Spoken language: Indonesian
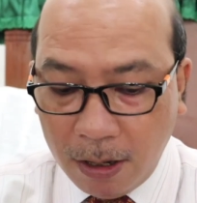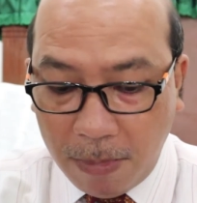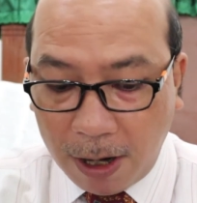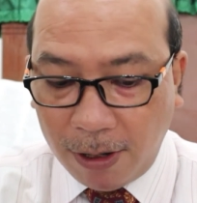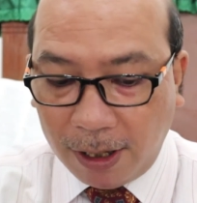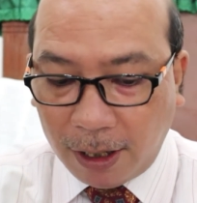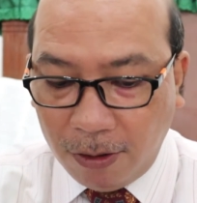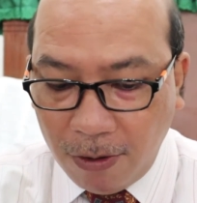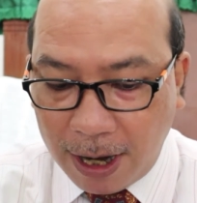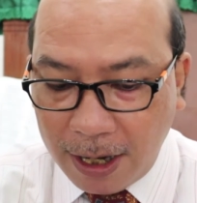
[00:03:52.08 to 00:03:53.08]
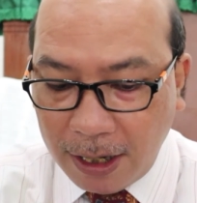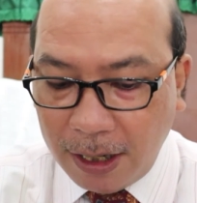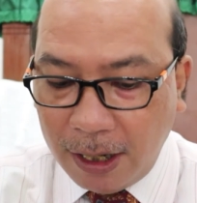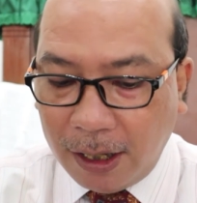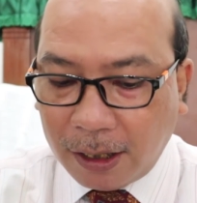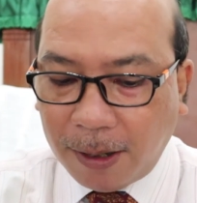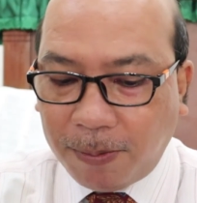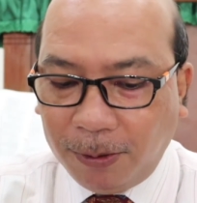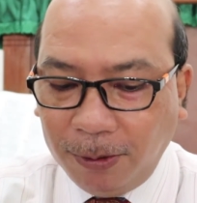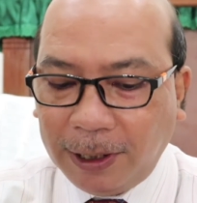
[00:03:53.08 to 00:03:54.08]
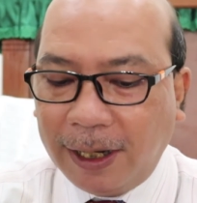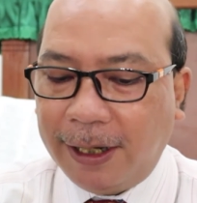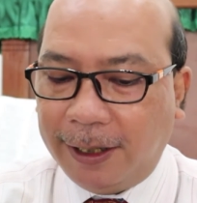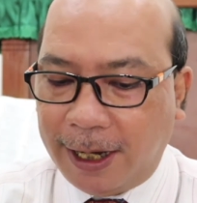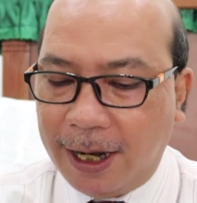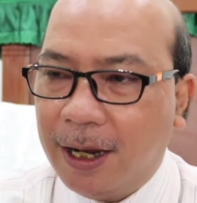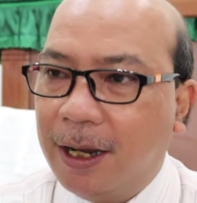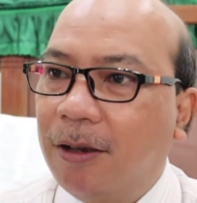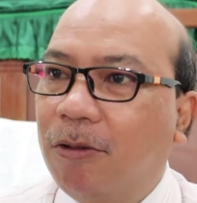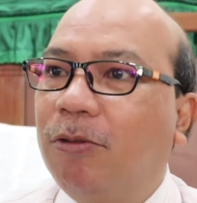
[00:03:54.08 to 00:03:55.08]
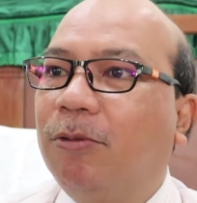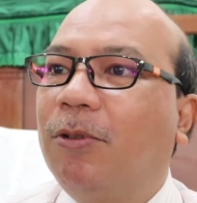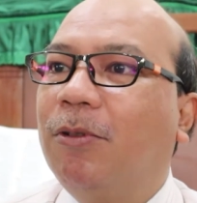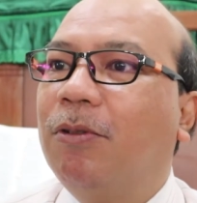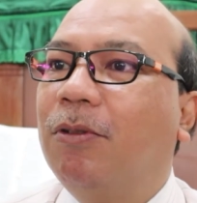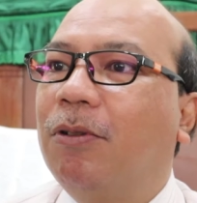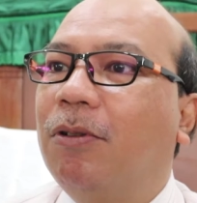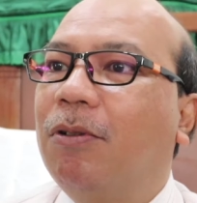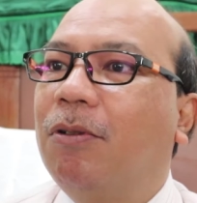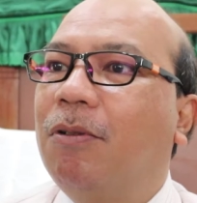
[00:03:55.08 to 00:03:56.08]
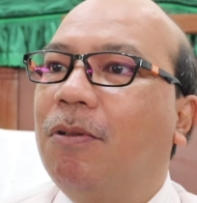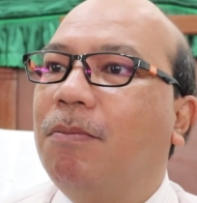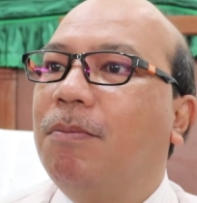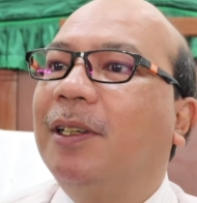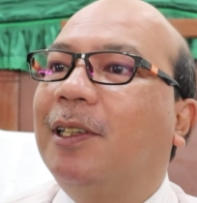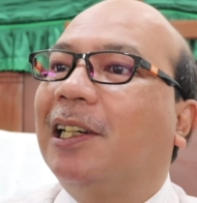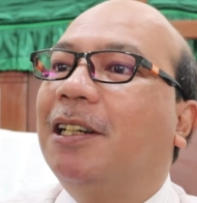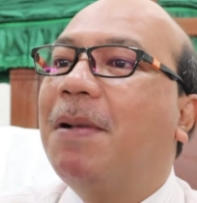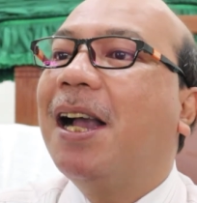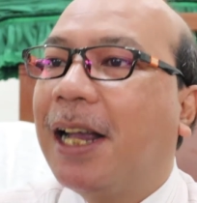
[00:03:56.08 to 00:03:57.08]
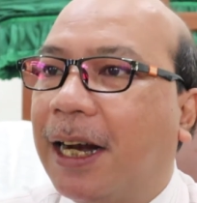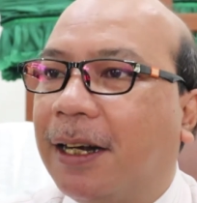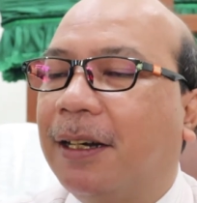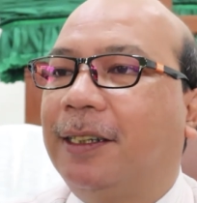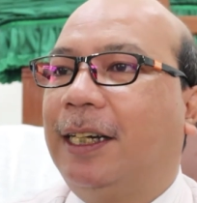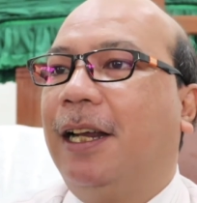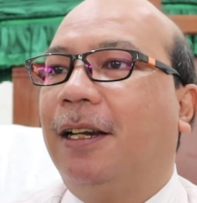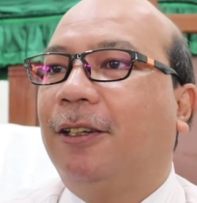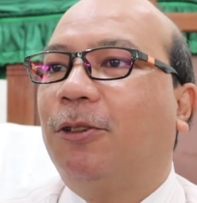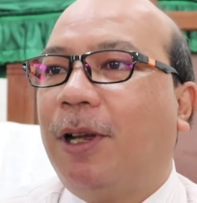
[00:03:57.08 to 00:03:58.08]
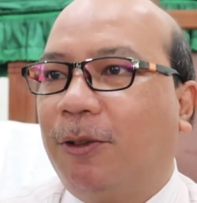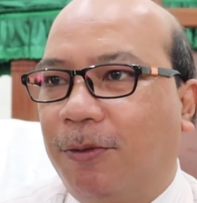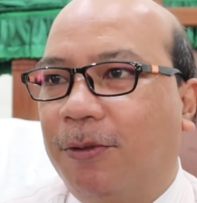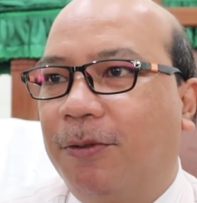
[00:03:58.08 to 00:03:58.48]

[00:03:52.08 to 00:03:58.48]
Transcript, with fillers: Baru yang kedua, keputusan kita untuk menerjemahkan segala sesuatu.